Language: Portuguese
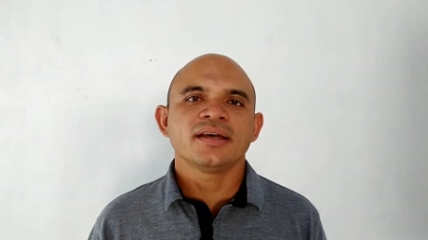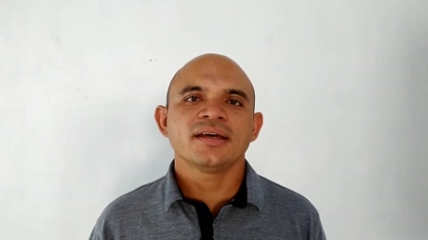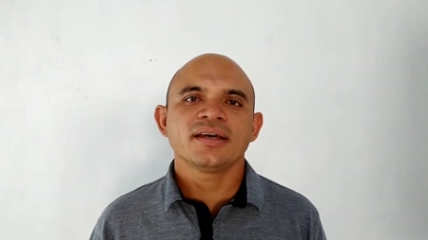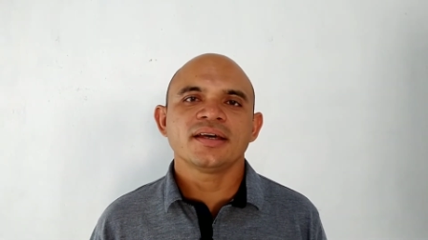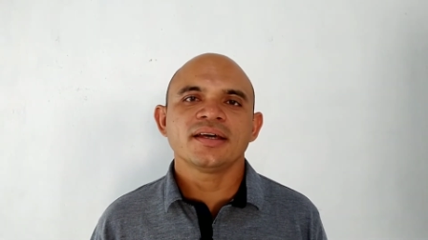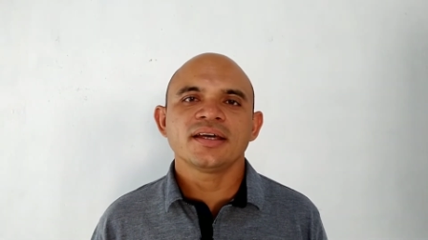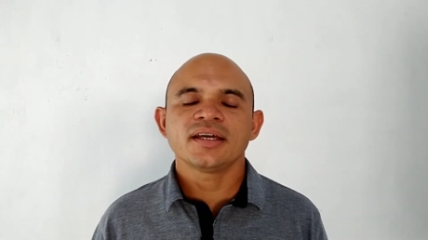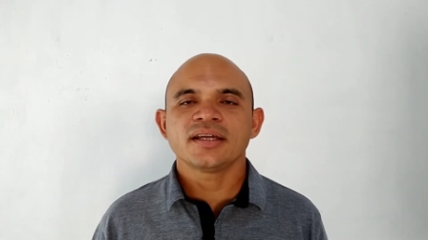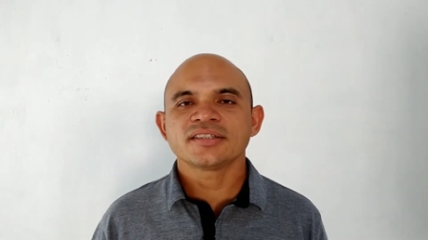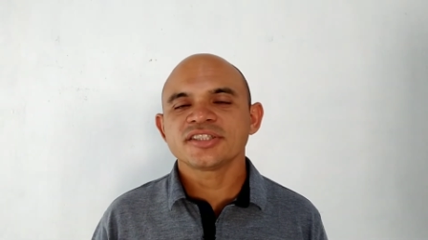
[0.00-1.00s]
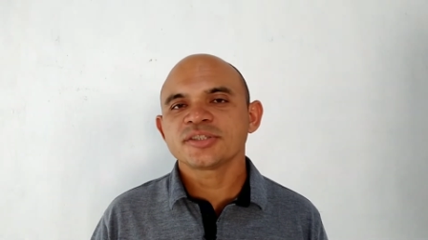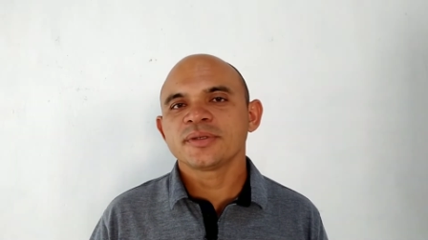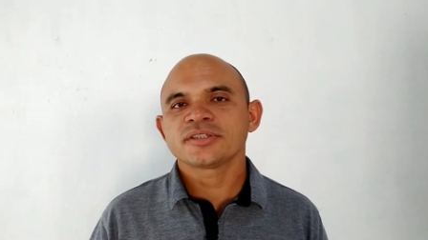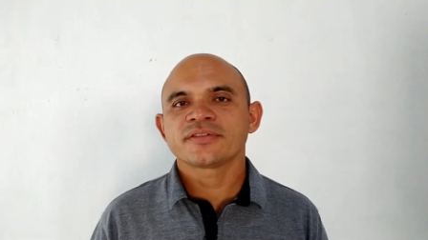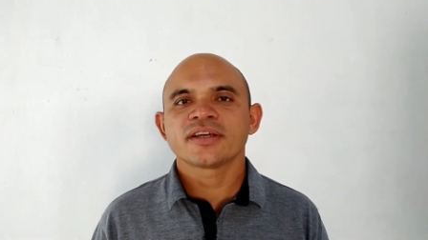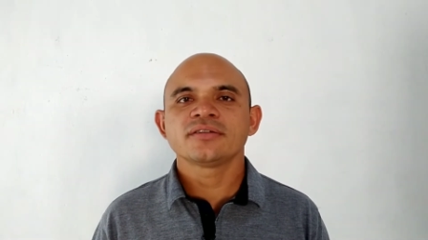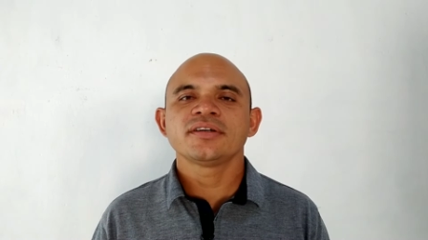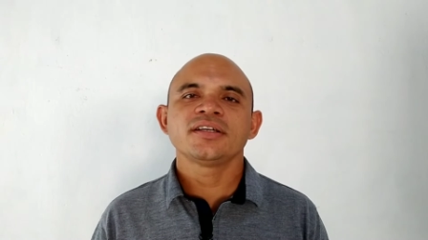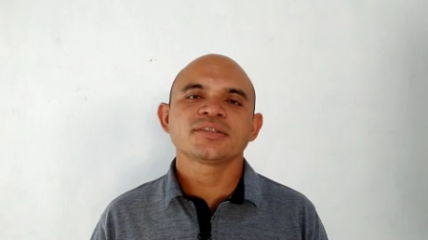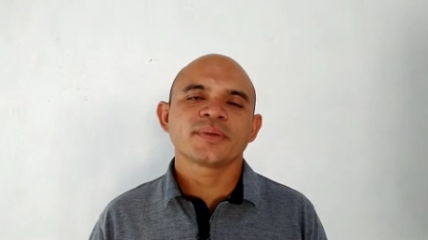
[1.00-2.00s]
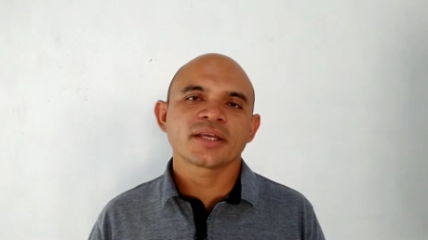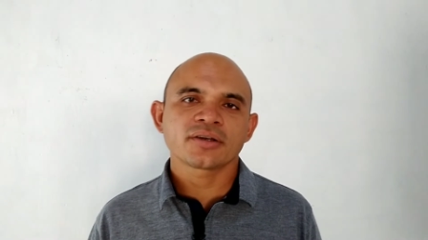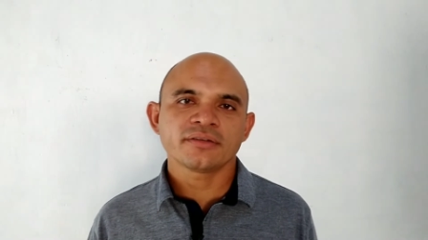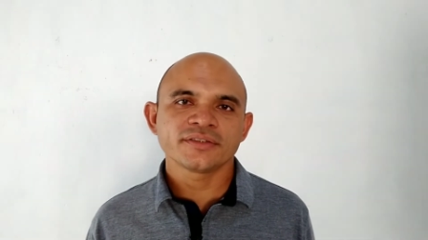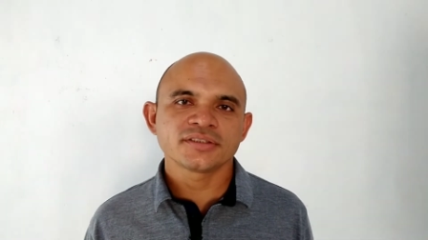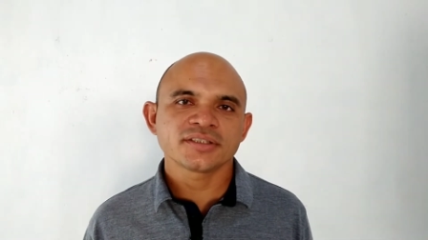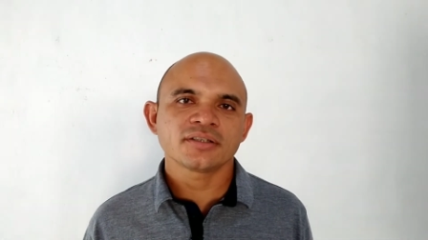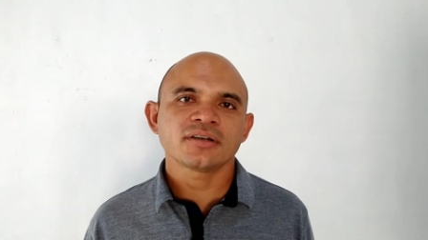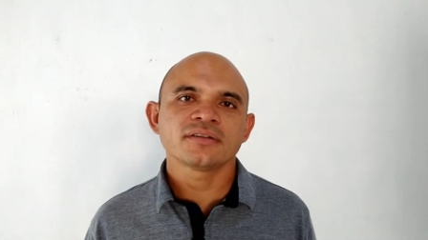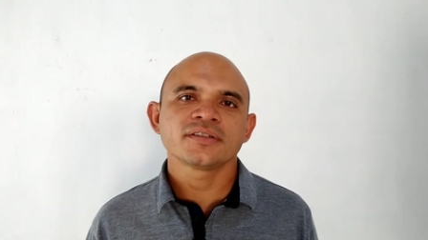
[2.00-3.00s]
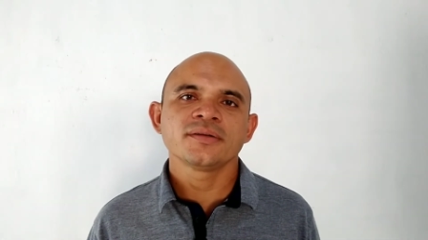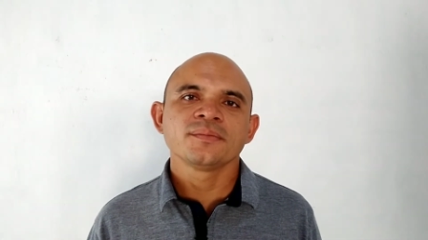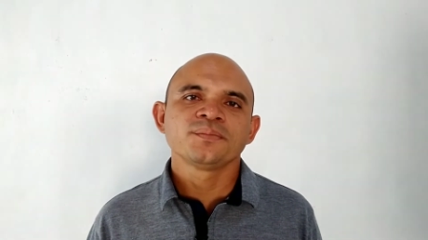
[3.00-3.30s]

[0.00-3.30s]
É, recentemente eu fiquei doente, peguei Covid-19